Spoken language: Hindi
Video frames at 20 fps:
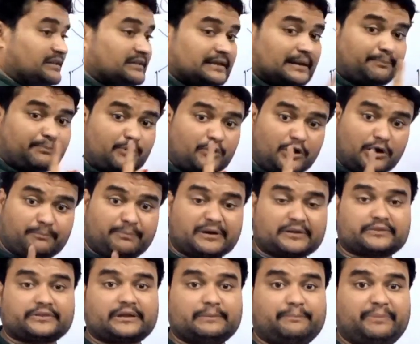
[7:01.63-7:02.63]
मतलब
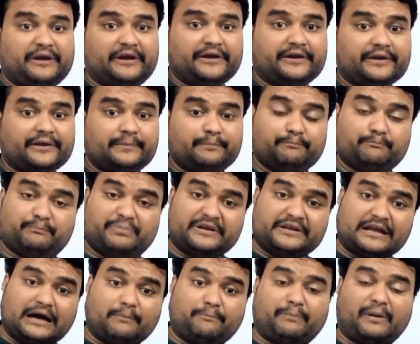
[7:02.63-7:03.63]
कॉपर सल्फेट
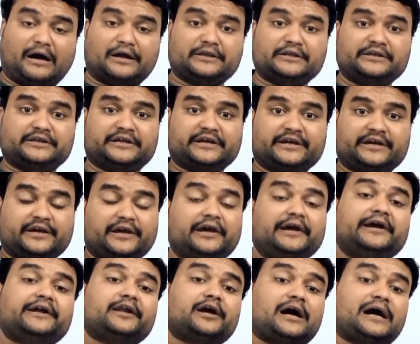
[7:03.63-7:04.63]
बिना पानी
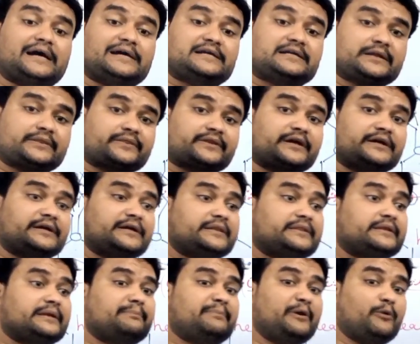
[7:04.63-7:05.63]
के एनहाइड्रस
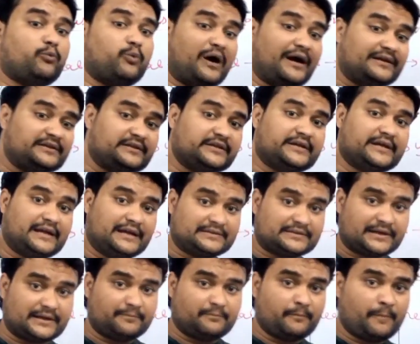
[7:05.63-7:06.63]
कंडीशन में वाइट दिख रहा
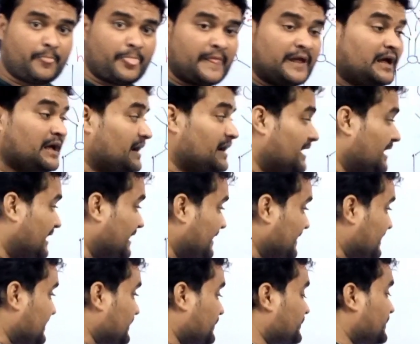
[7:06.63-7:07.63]
था
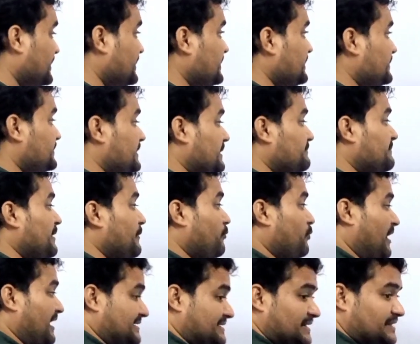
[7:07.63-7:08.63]
हाइड्रस कंडीशन में
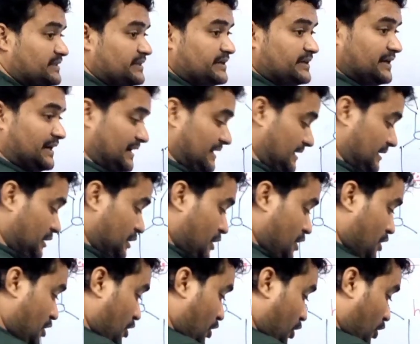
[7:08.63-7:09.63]
वाटर दिख रहा है
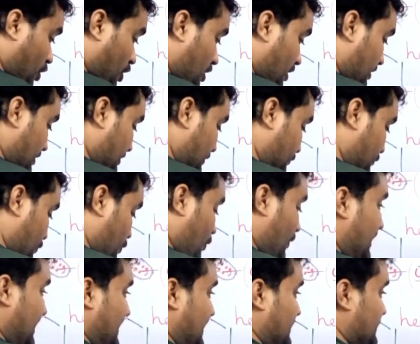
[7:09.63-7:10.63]
और
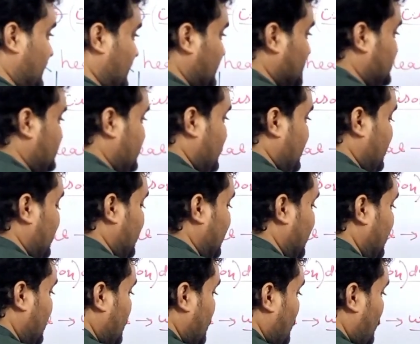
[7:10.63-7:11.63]
इसको ऐसा लिखते हैं
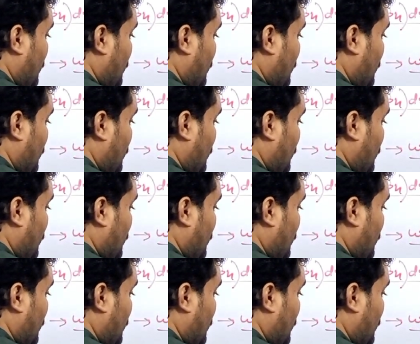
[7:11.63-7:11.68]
